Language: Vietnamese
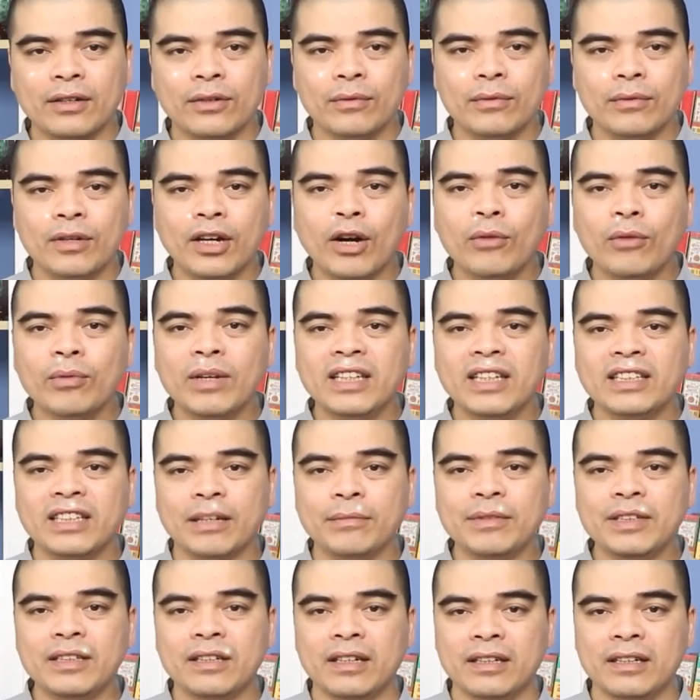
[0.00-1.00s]
cũng không nên
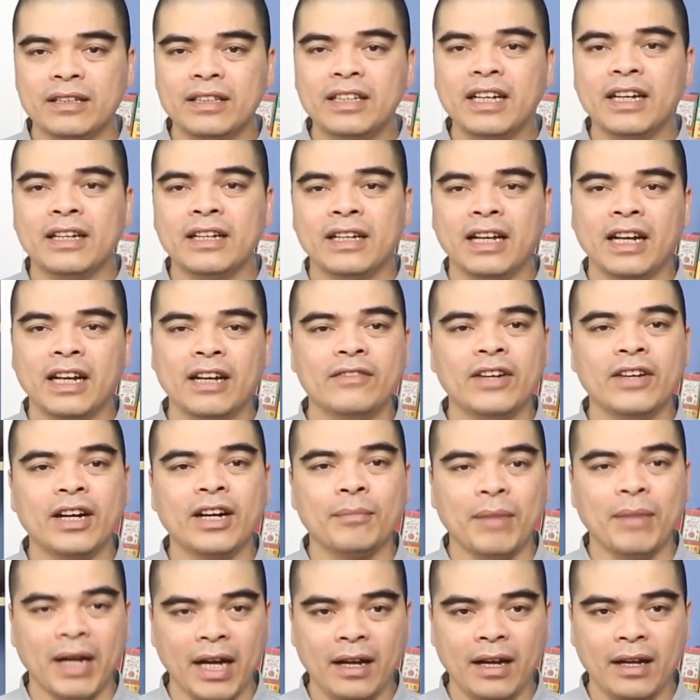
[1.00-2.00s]
sắm sửa tiền hay là
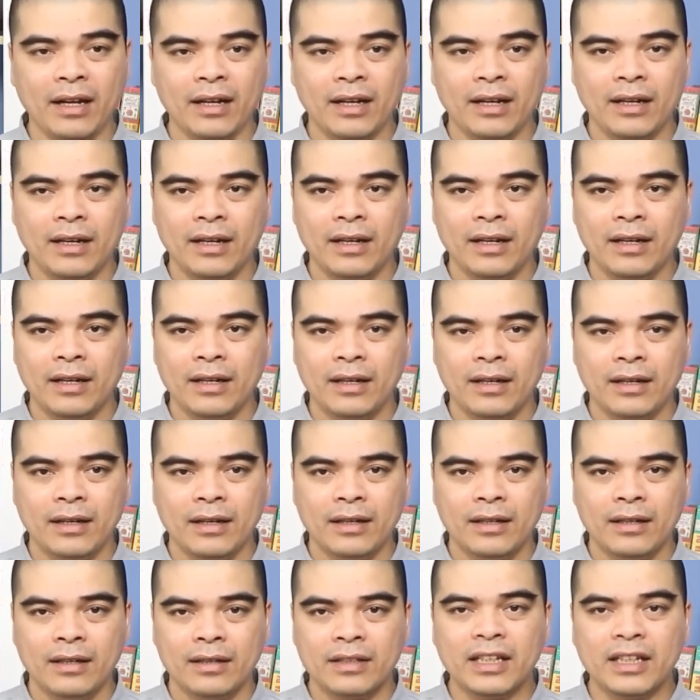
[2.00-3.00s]
vàng mã
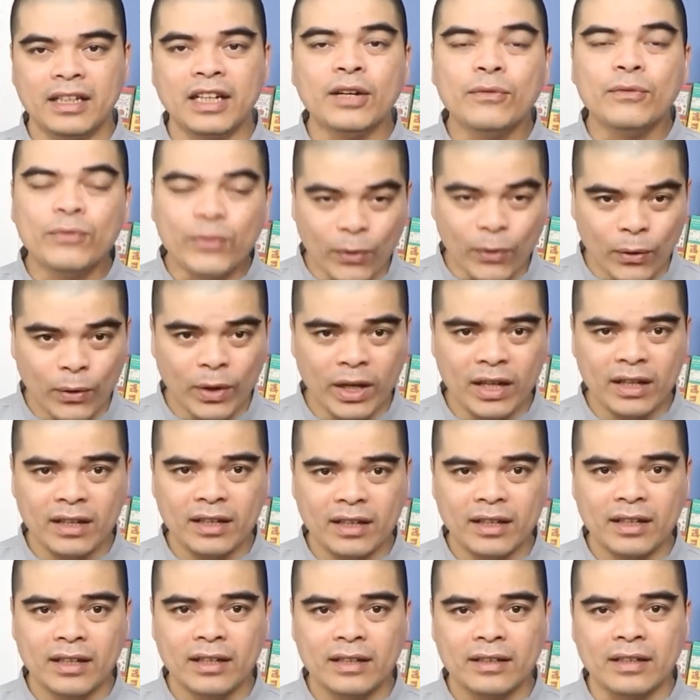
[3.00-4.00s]
tiền âm phủ ấy
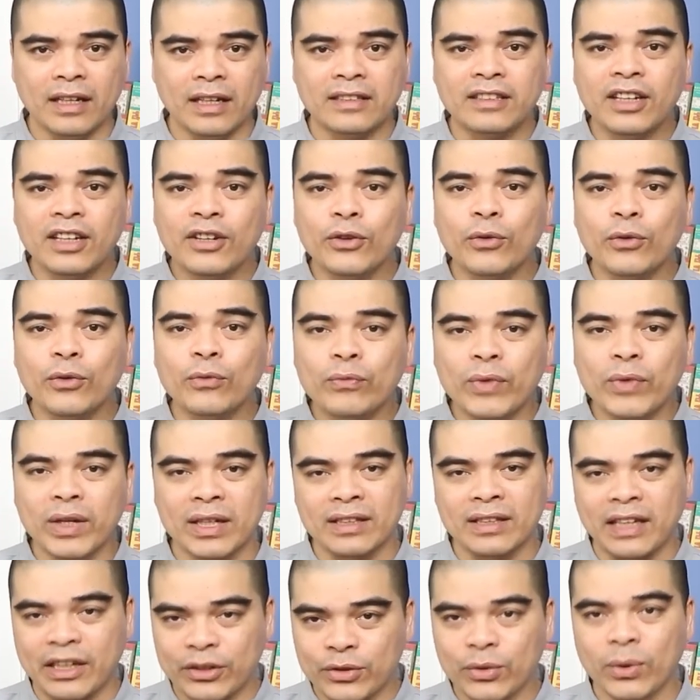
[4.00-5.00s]
để dâng cúng phật
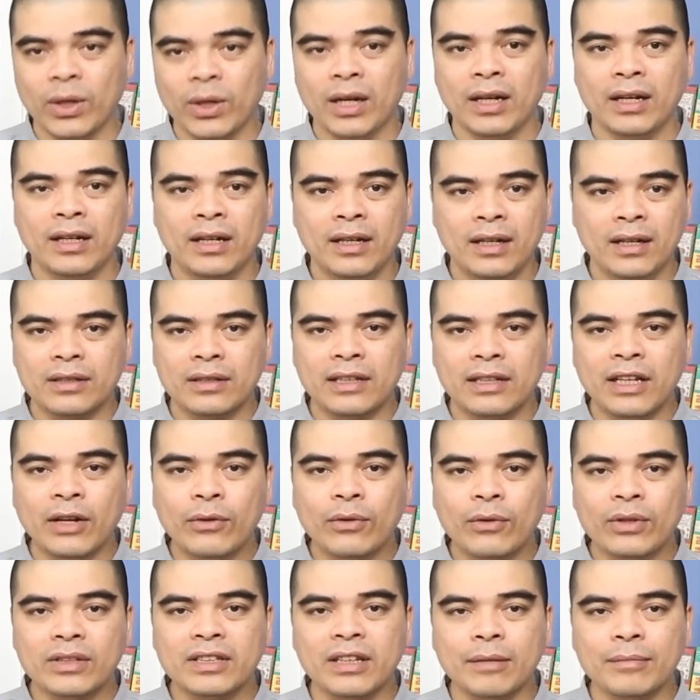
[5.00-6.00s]
tại chùa nếu
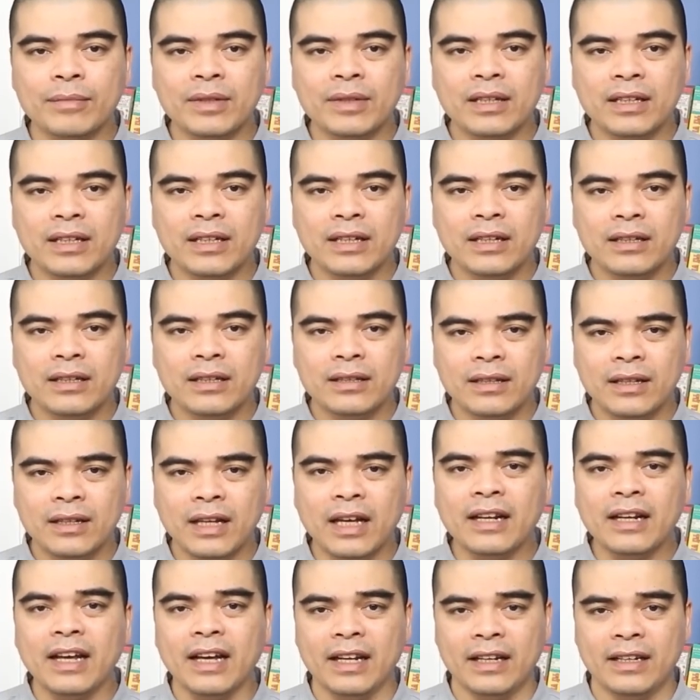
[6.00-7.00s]
có sắm cái
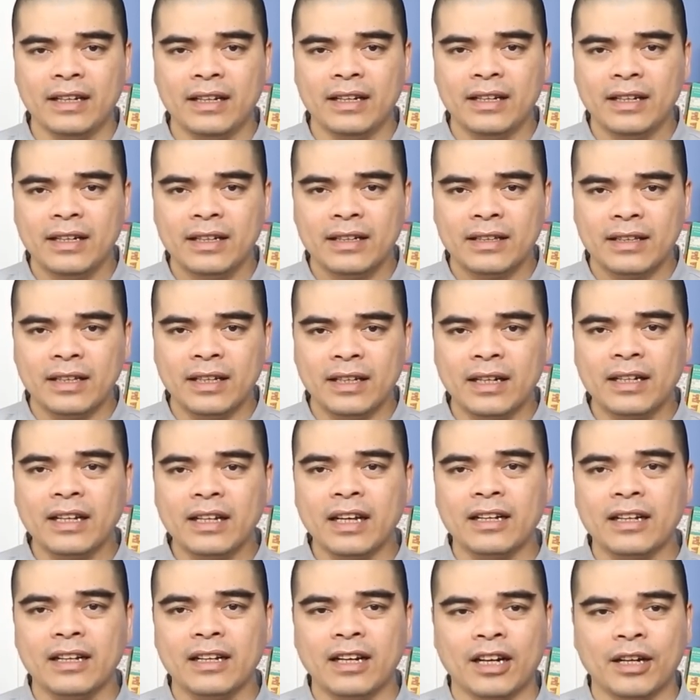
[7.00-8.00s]
lễ này thì nên
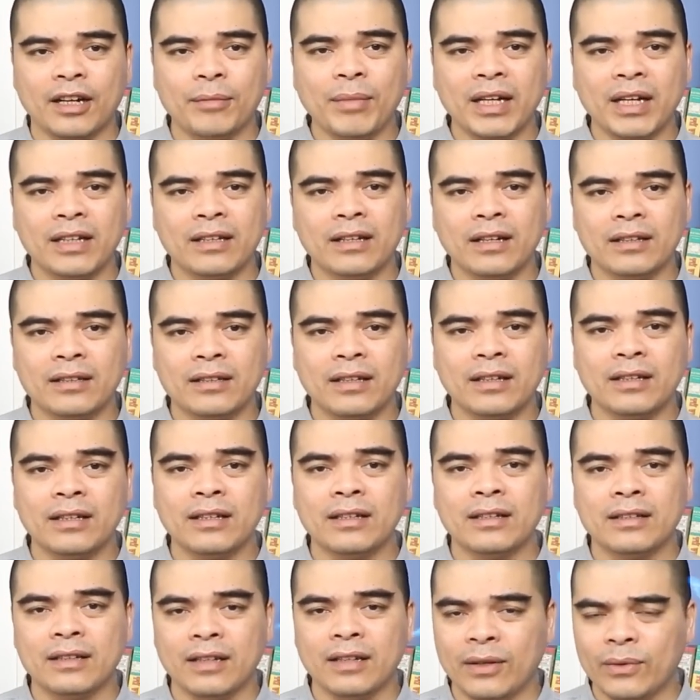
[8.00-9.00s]
đặt ở cái bàn thờ
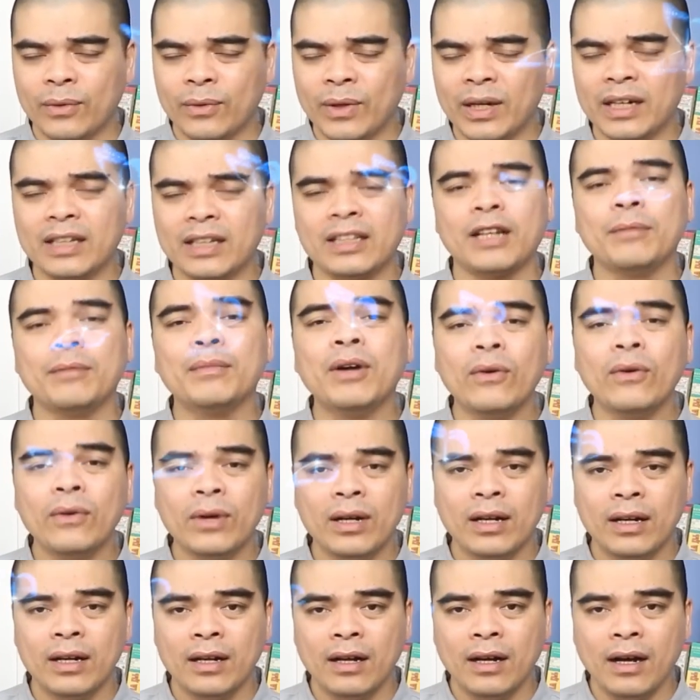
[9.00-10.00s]
thần hoặc là thánh
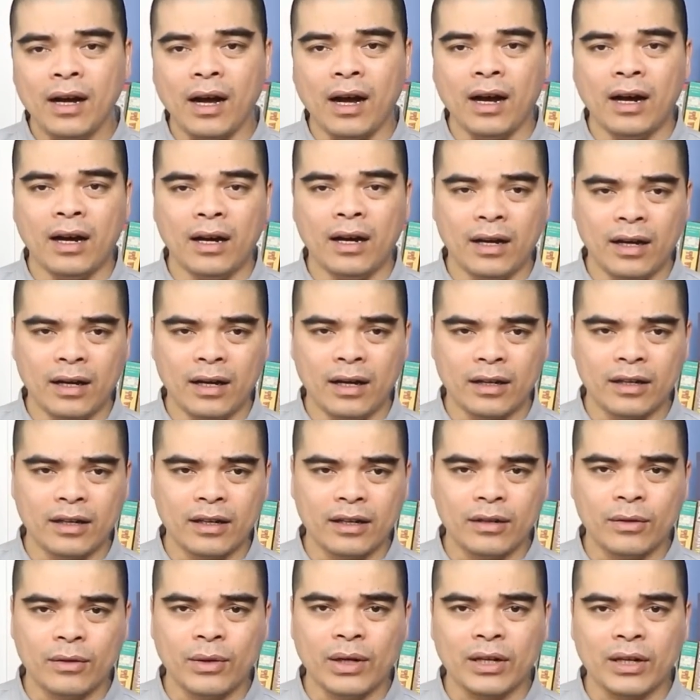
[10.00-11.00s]
mẫu ở, ở
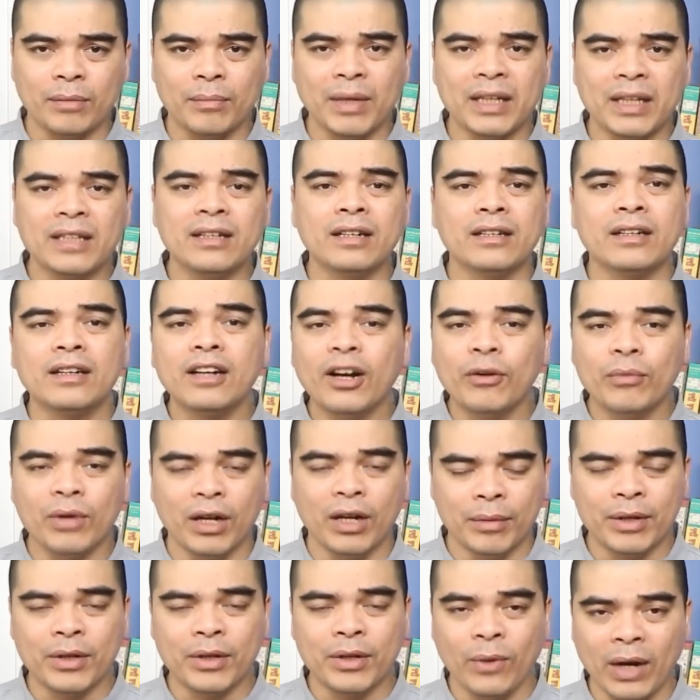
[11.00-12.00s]
hoặc là bàn thờ đức ông
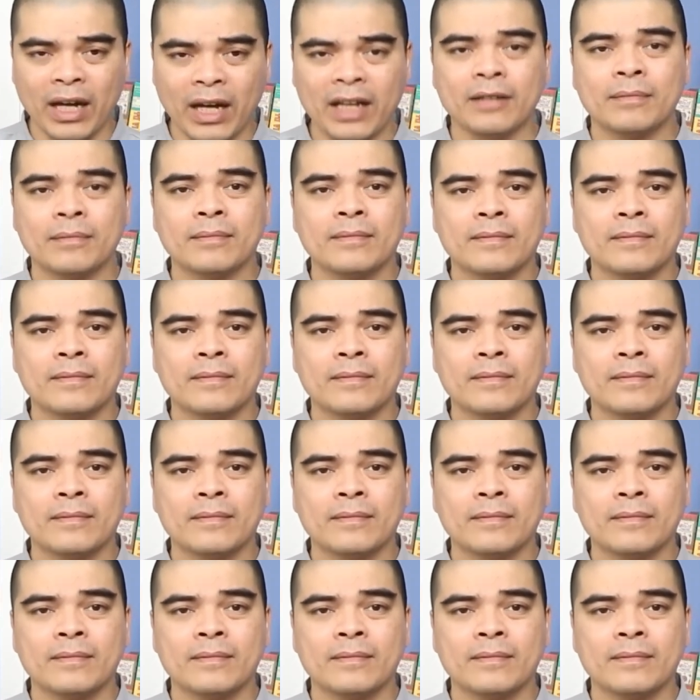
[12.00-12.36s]
ở bên ngoài